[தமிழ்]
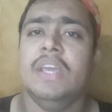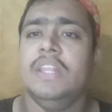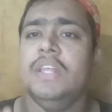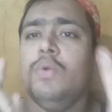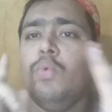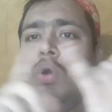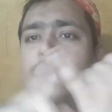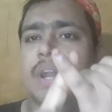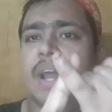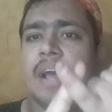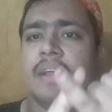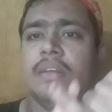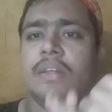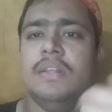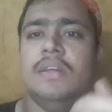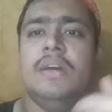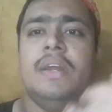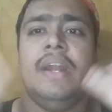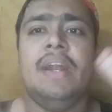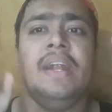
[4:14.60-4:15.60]
இது ஒன்றாவது
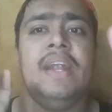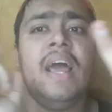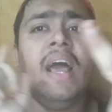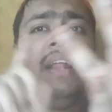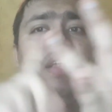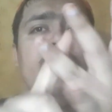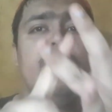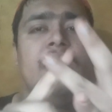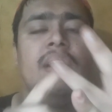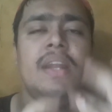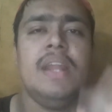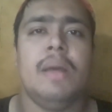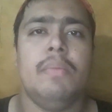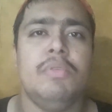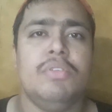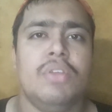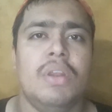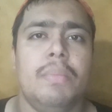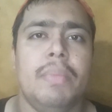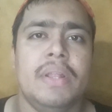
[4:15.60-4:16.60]
இது ரெண்டாவது இது என்ன
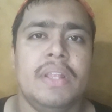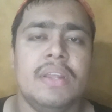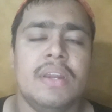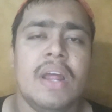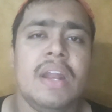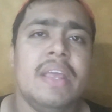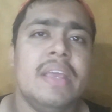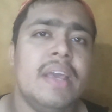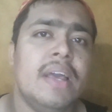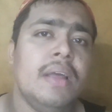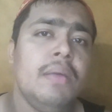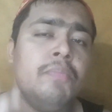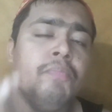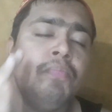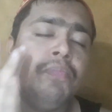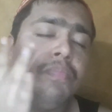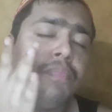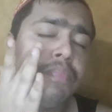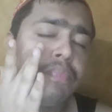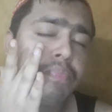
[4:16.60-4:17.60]
அப்படின்னு சொல்லி பார்த்திங்கன்னா நீங்கள்
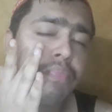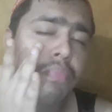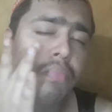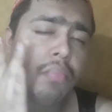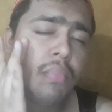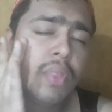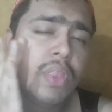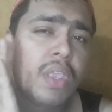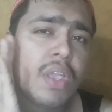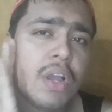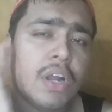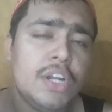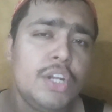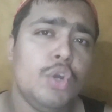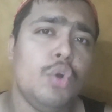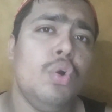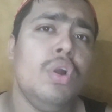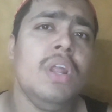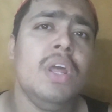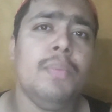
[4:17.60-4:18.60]

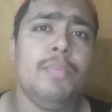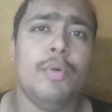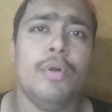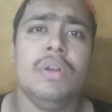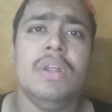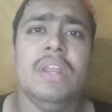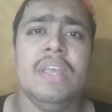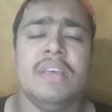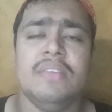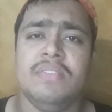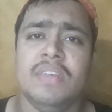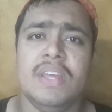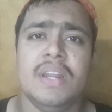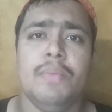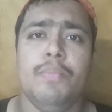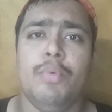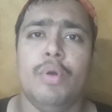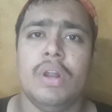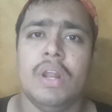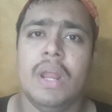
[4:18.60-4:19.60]
டோனர் போட்டு நீங்கள்
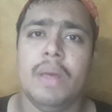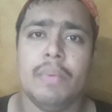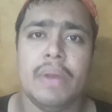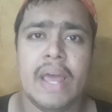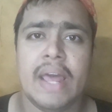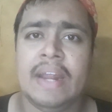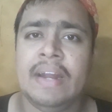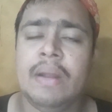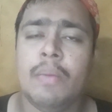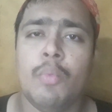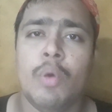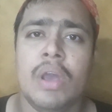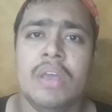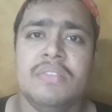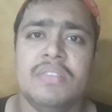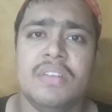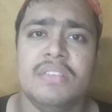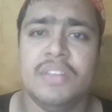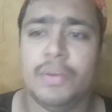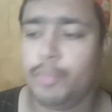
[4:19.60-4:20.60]
சீரம் போடலை டேரெக்டாக
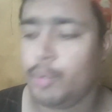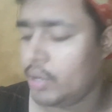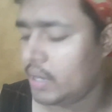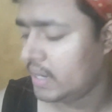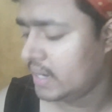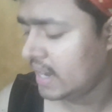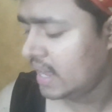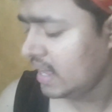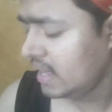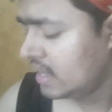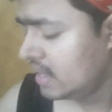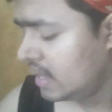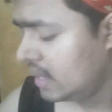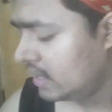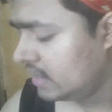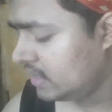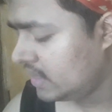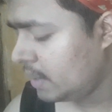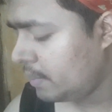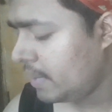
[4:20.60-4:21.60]
மாய்ஸ்சரைசர் போடுறீங்கன்னா
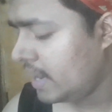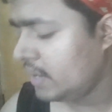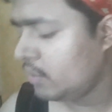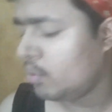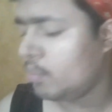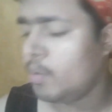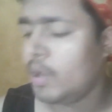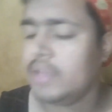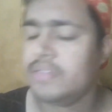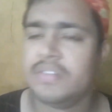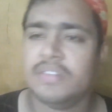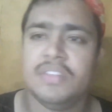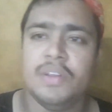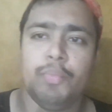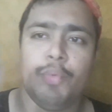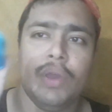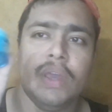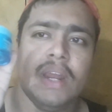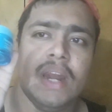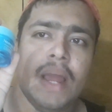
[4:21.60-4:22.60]
இந்த மாதிரி ஒரு
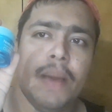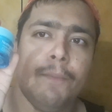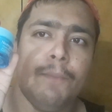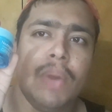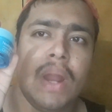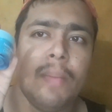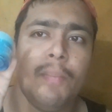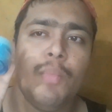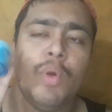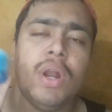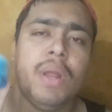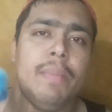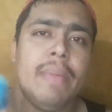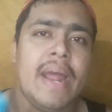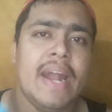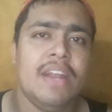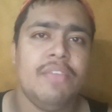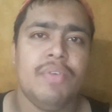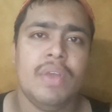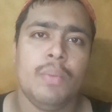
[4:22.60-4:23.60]
மாய்ஸ்சரைசர் போய்க்கலாம் ப்ளம்மோட
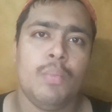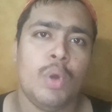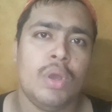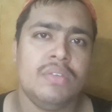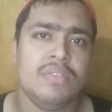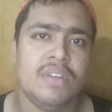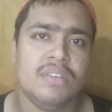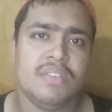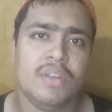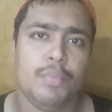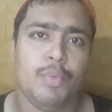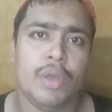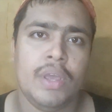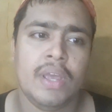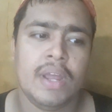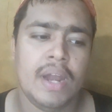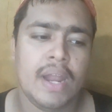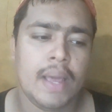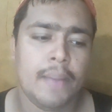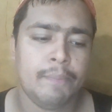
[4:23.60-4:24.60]
மேட்டிஃபைங் மாய்ஸ்சரைசர்
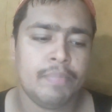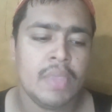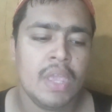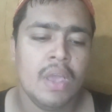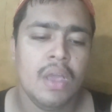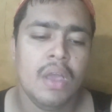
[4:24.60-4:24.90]
போய்க்கலாம்